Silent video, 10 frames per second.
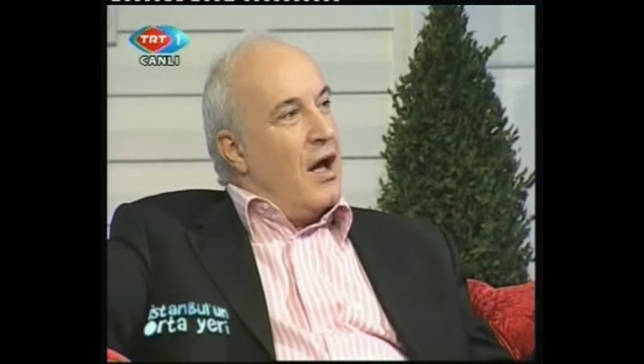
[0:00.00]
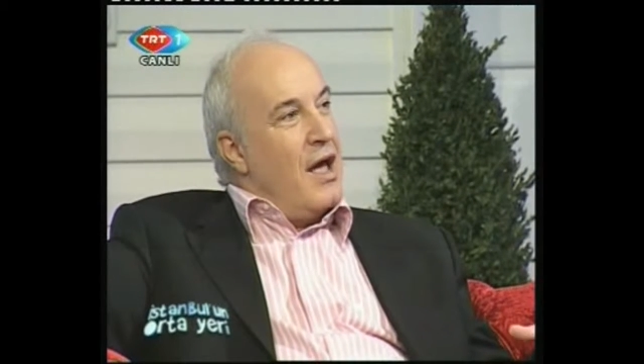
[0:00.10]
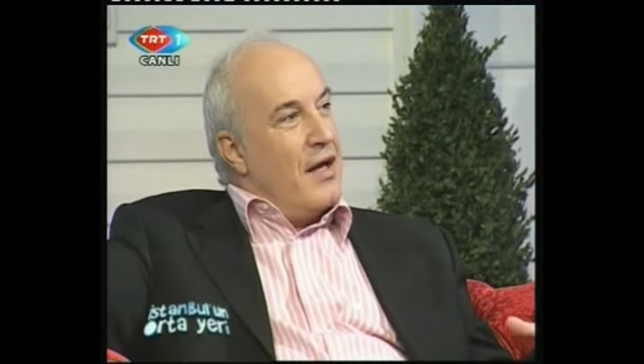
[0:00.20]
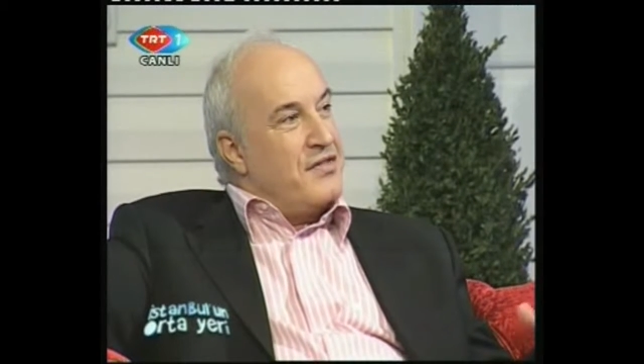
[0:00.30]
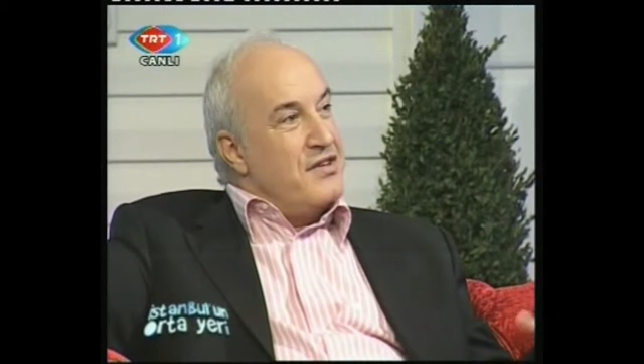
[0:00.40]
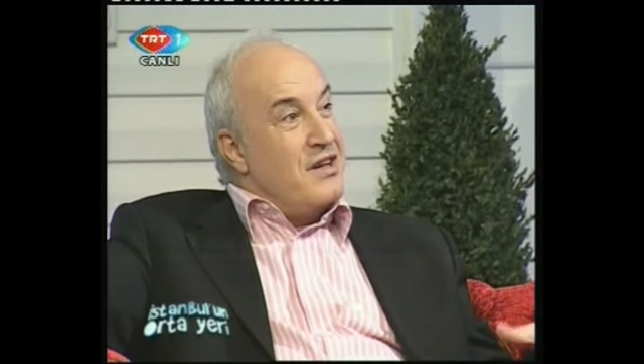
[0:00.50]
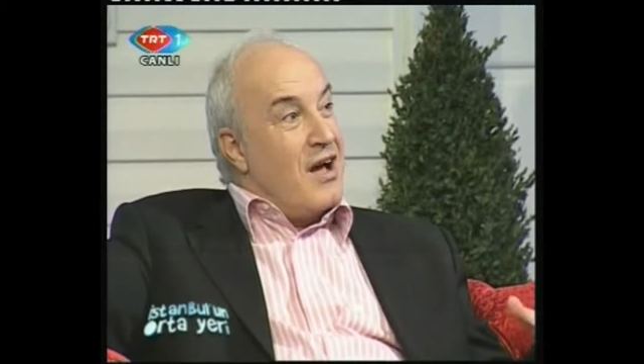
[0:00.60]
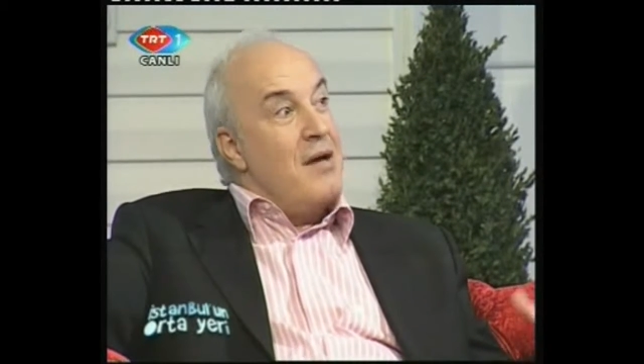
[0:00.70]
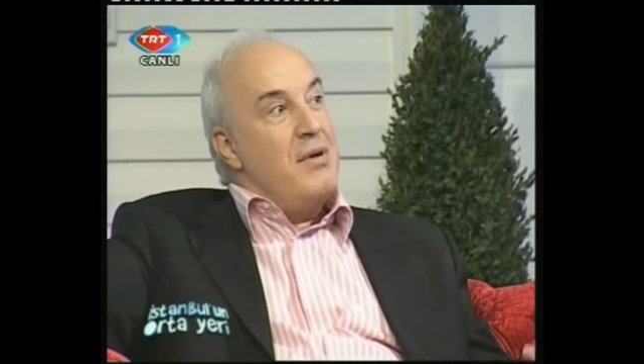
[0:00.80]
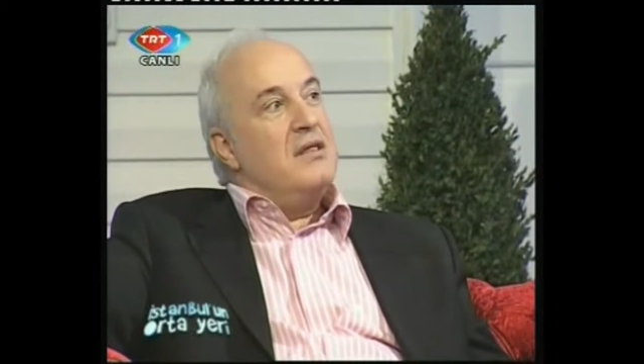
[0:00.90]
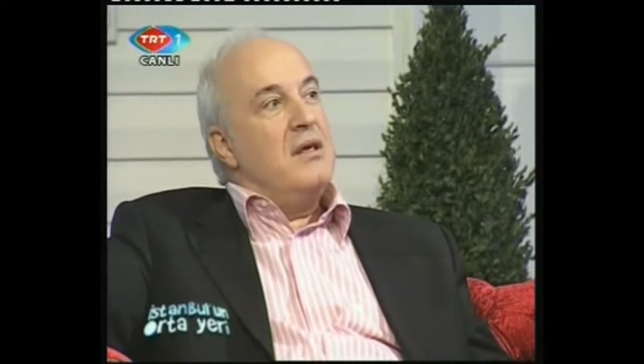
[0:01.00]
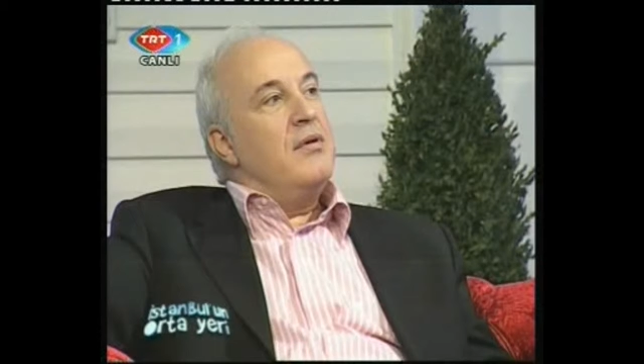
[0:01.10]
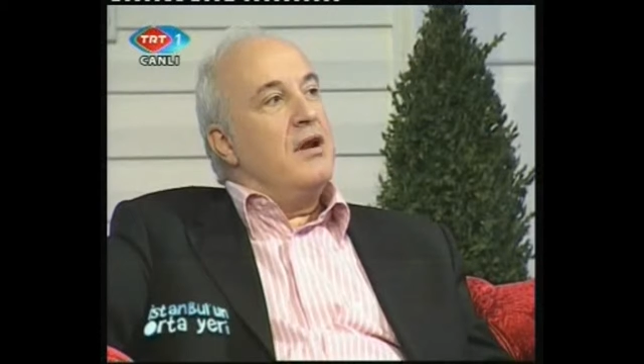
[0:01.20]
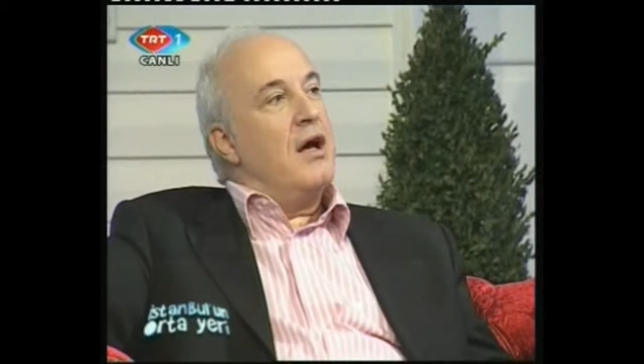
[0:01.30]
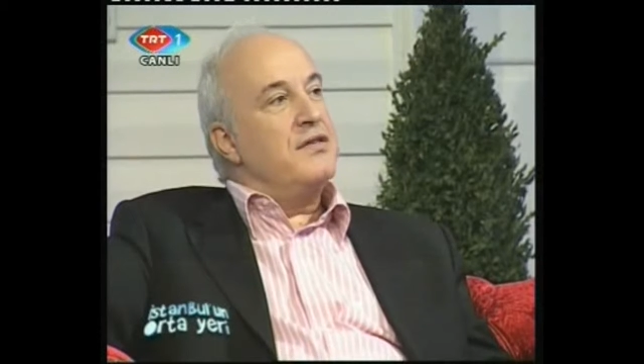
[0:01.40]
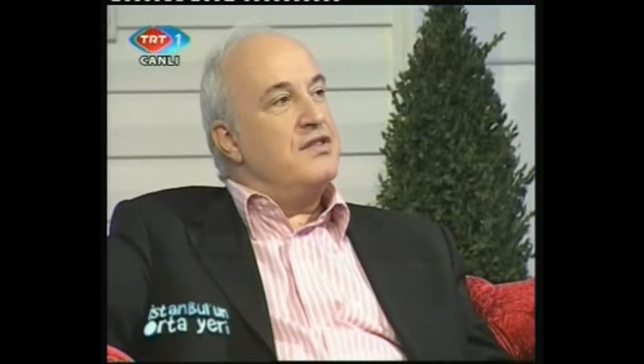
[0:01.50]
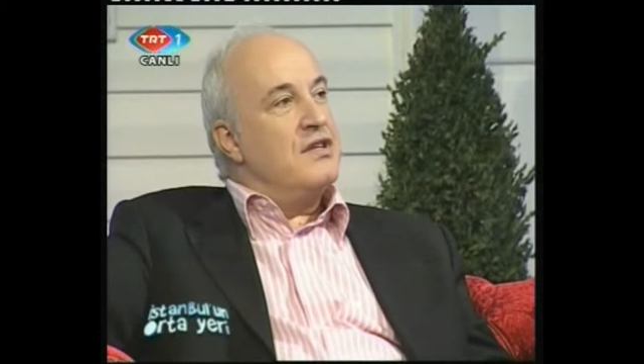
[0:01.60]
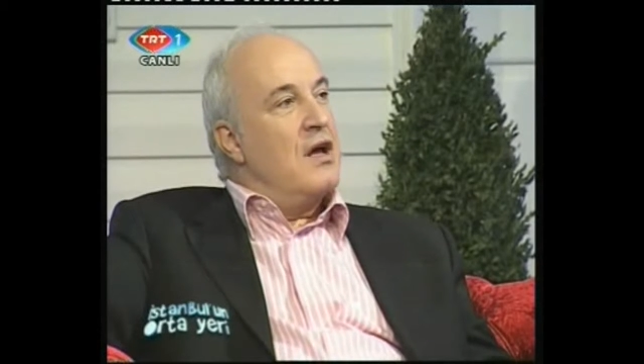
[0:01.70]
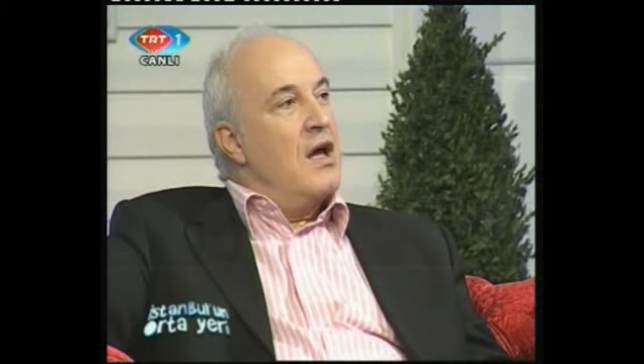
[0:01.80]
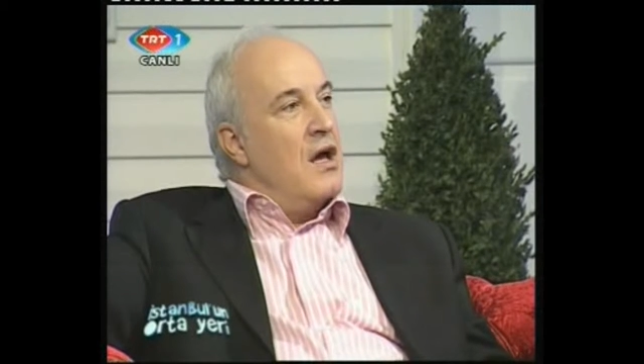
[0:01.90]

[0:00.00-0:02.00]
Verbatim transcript: hayatını kaybettiği bir rahatsızlık.